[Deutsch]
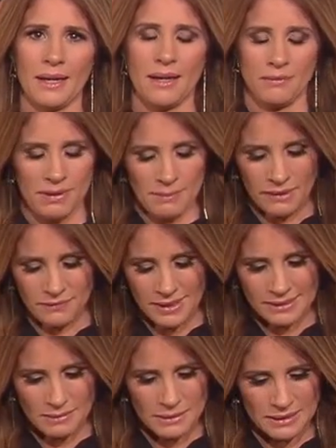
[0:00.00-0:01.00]
Wir machen
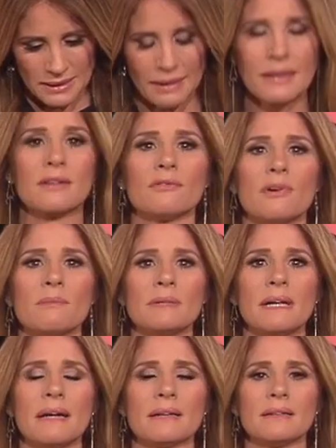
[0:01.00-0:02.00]
weiter mit Nachrichten vom
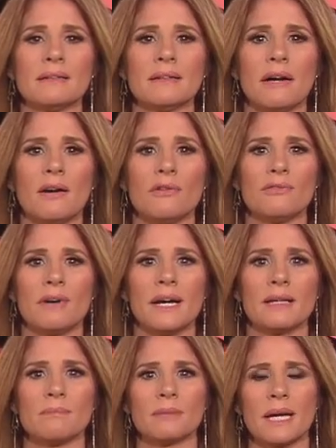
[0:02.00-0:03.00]
Tage. Auf
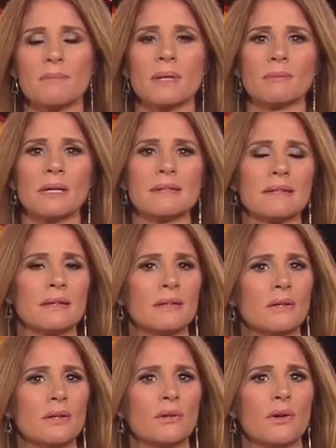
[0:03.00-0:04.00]
einem Campingplatz
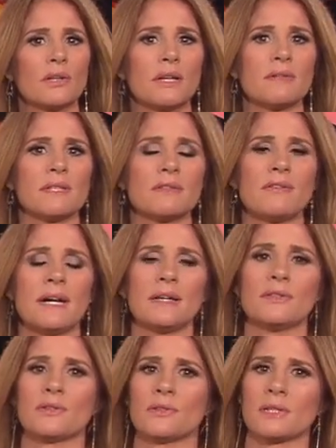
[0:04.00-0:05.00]
in
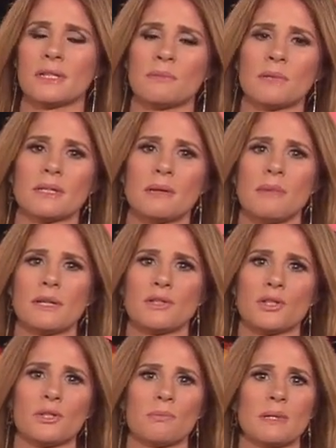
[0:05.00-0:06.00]
Nordrhein-Westfalen soll sich nämlich
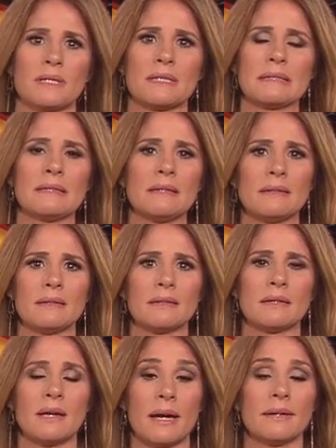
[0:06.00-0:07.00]
Dramatisches passiert äh,
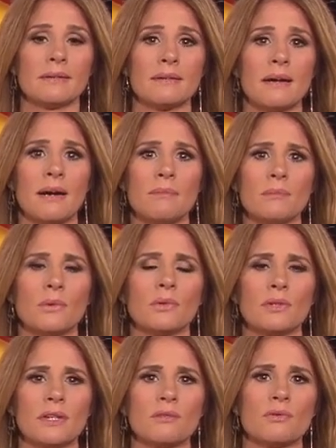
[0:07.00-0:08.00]
ereignet haben
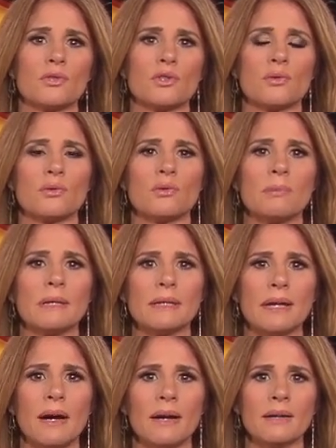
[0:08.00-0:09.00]
und das wohl schon über
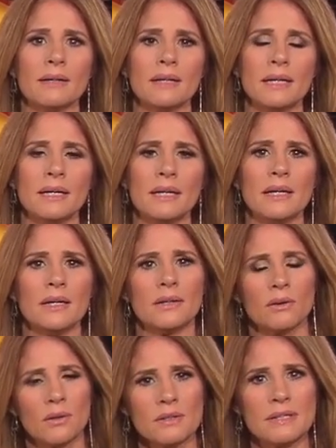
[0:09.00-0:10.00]
Jahre.
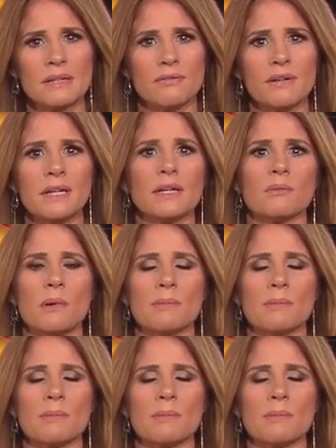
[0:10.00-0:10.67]
Noch ist nicht viel darüber